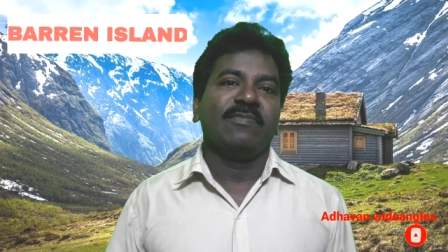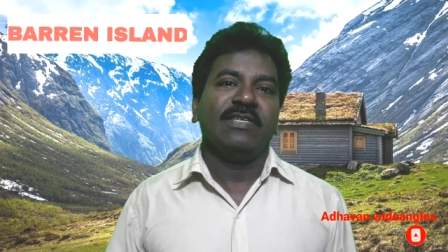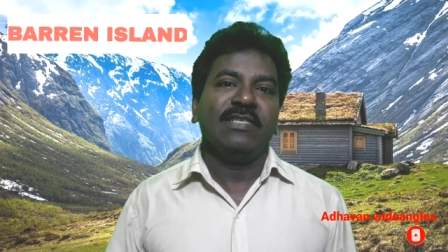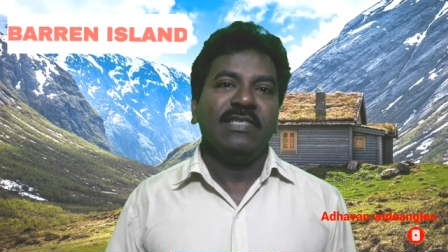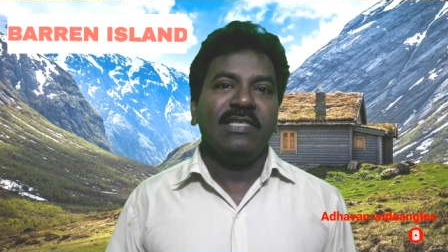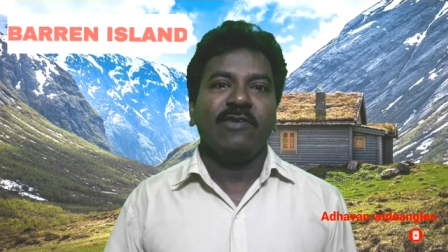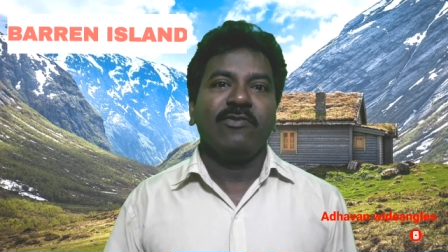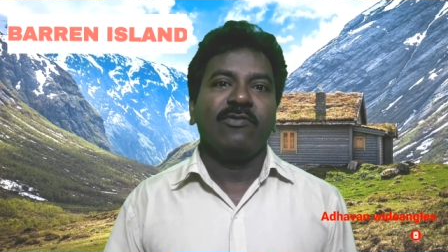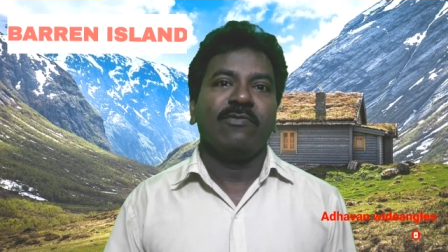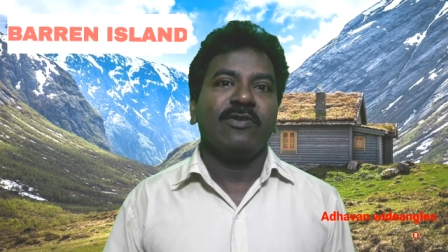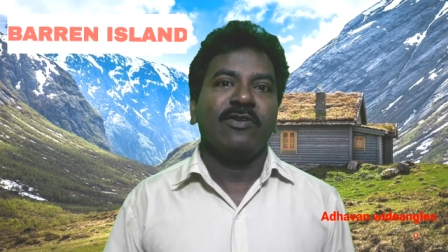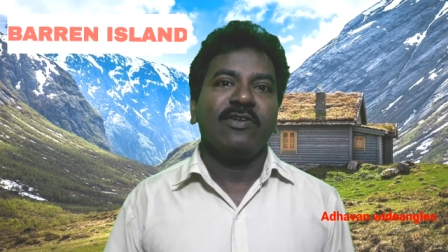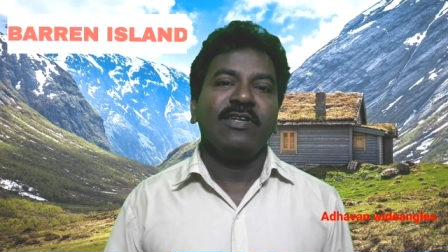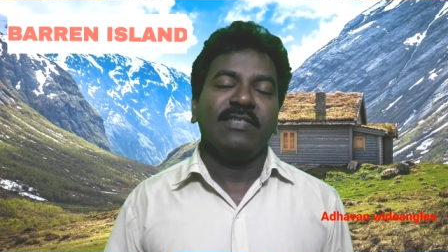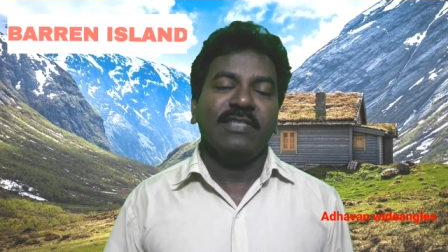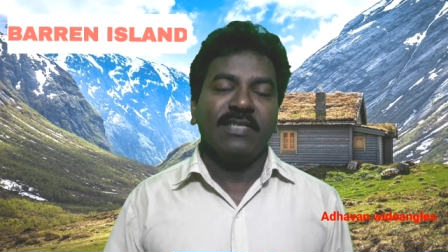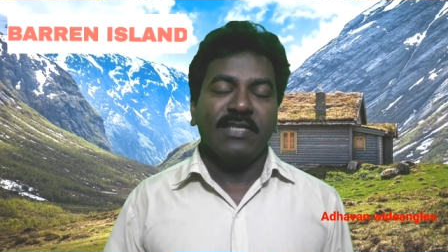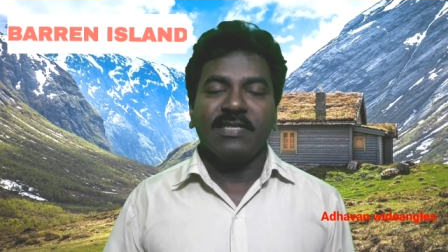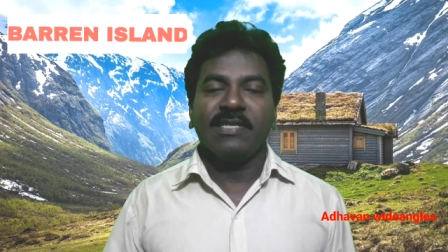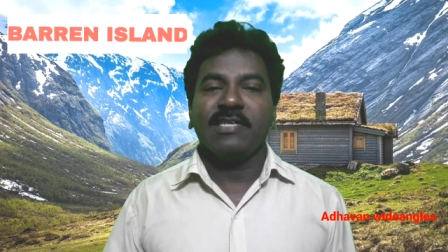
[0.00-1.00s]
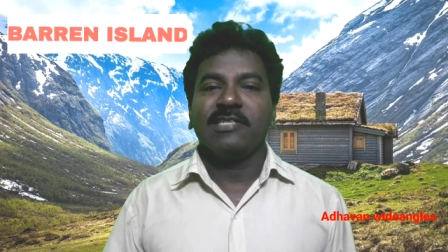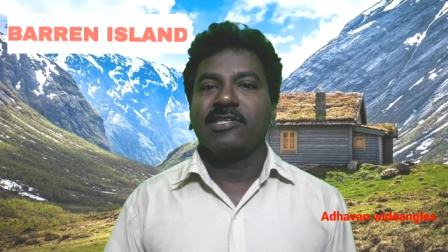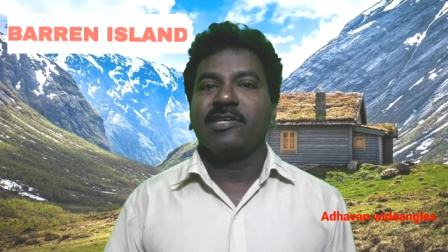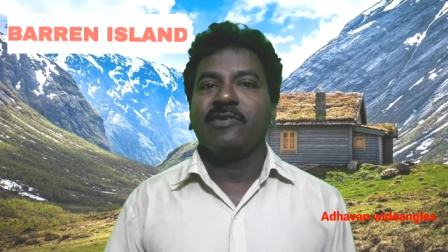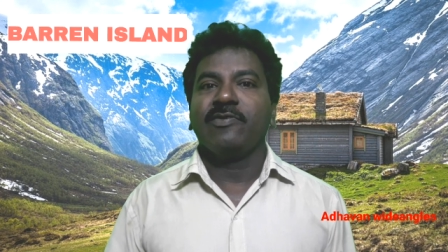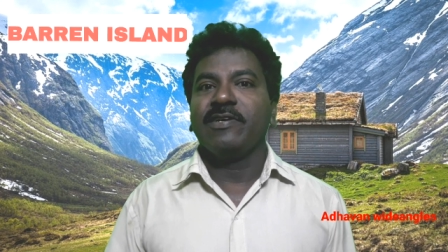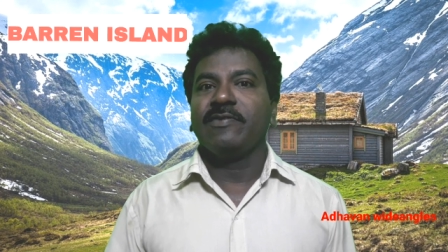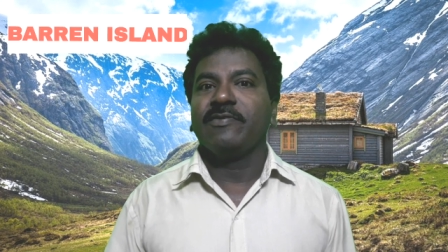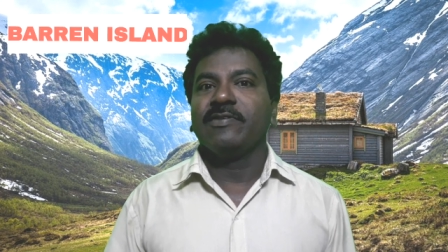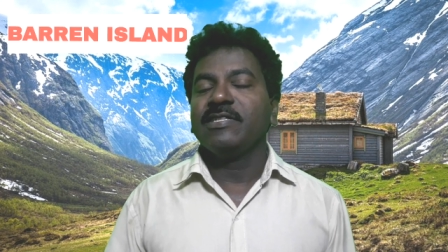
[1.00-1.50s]
இந்தியாவில் மட்டும் இல்லை தெற்கு
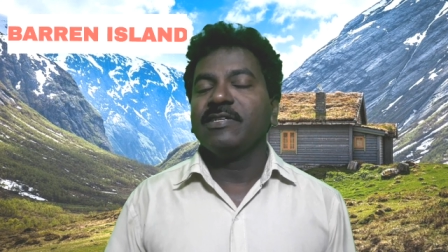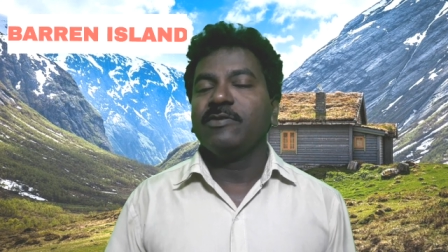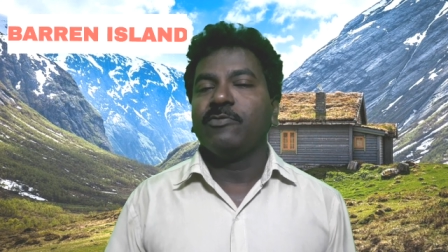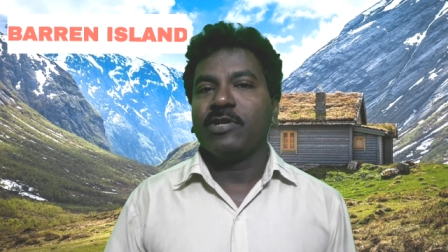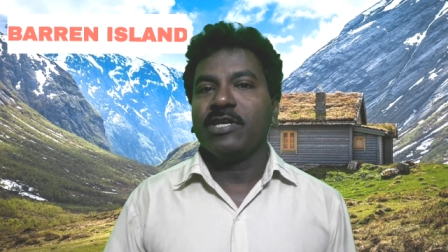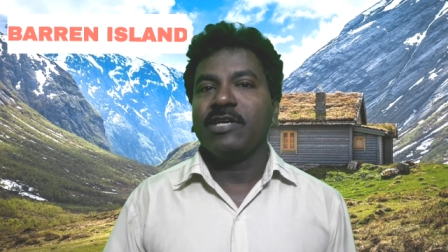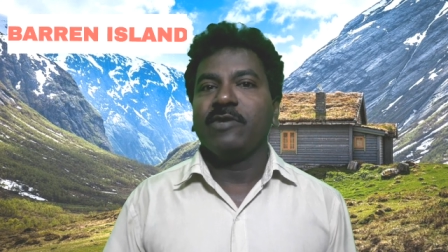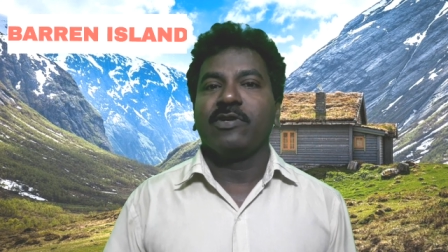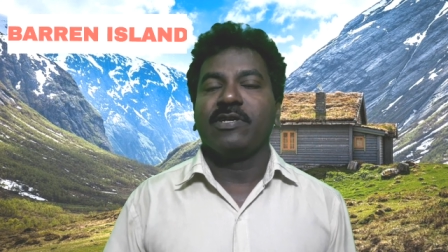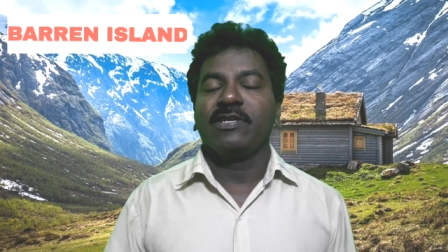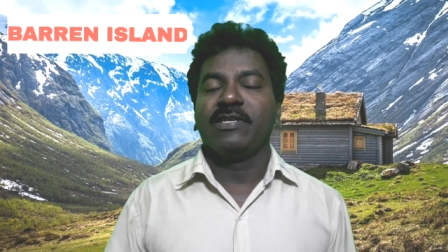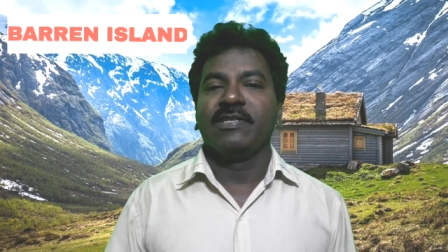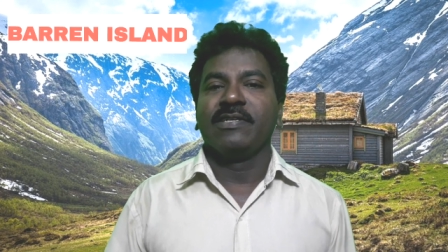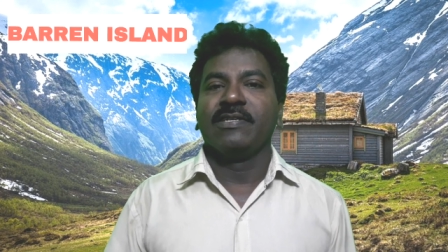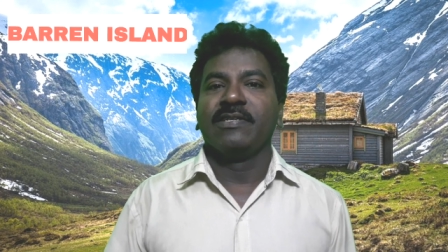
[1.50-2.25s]
ஆசியாவிலேயே வந்து ஒரே ஒரு